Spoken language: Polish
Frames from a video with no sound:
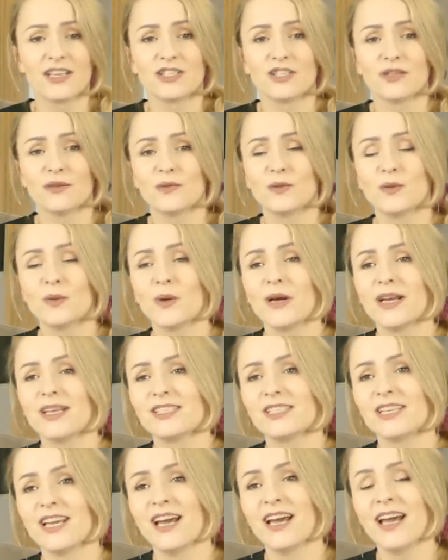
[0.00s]
czy w
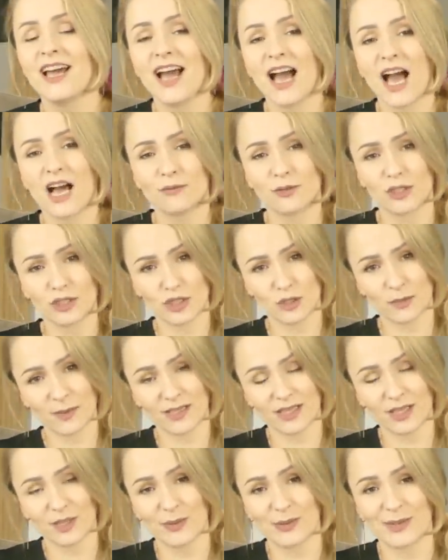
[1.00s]
duecie, a przecież
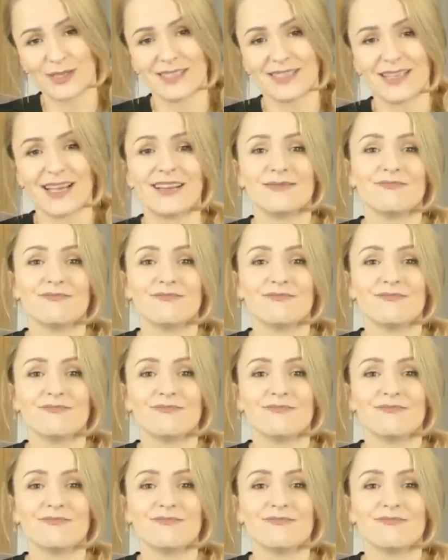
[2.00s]
pani Lucyna